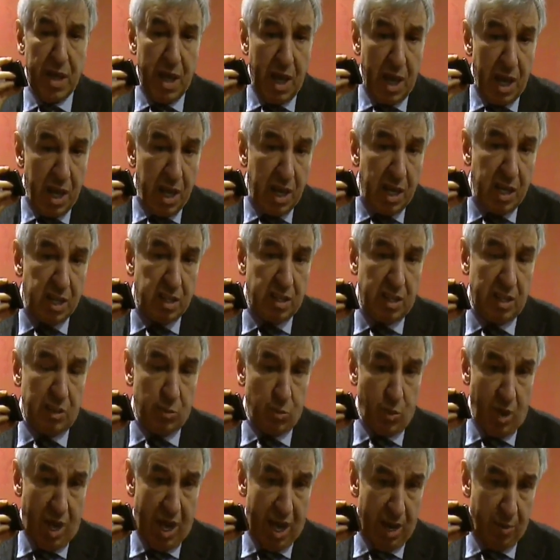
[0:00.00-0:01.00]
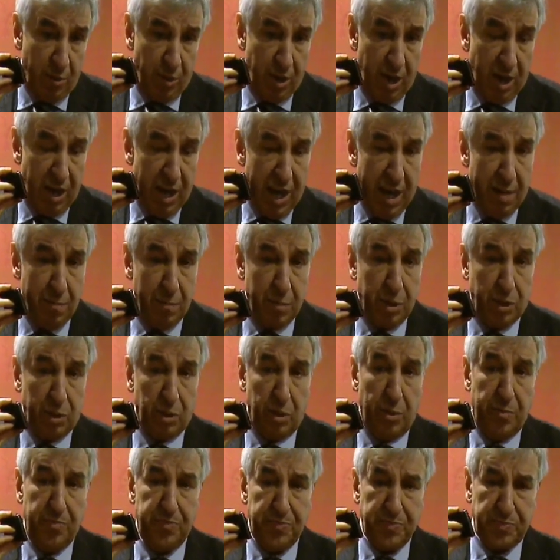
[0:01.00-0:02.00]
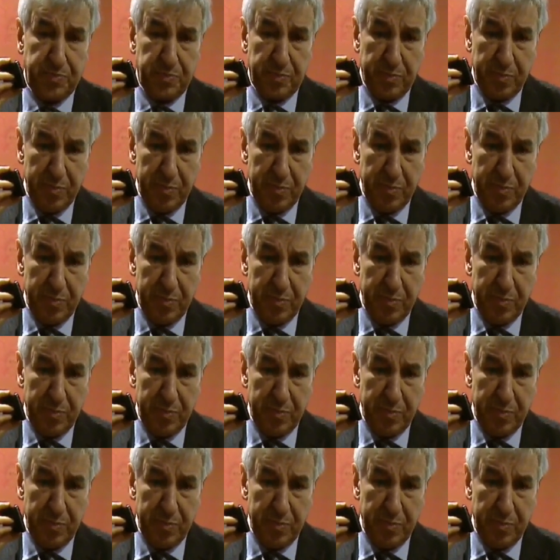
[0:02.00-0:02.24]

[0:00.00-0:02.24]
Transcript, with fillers: e istituiamo nell'ambito